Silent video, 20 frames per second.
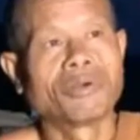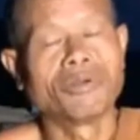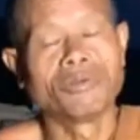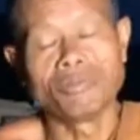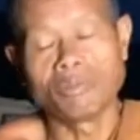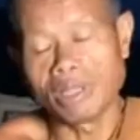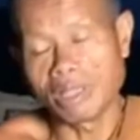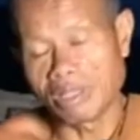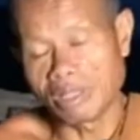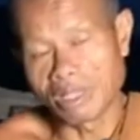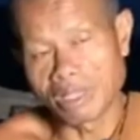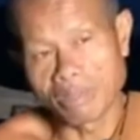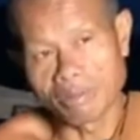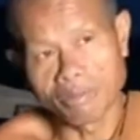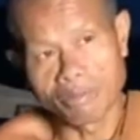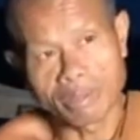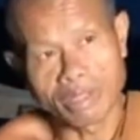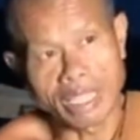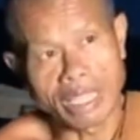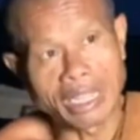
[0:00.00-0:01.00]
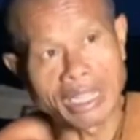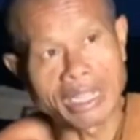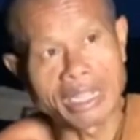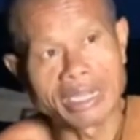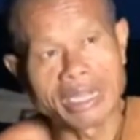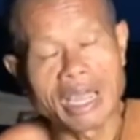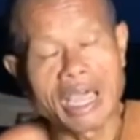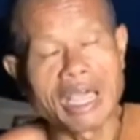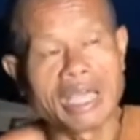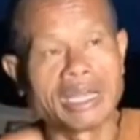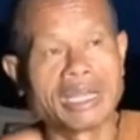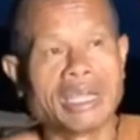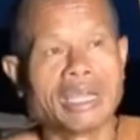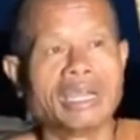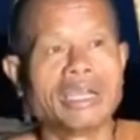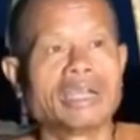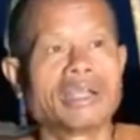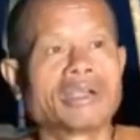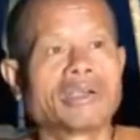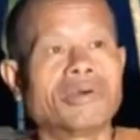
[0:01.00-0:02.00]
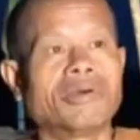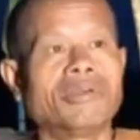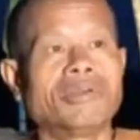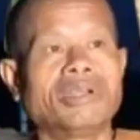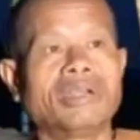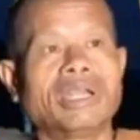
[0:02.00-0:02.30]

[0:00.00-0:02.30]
เป็นคนไม่แข็งกระด้างนั่น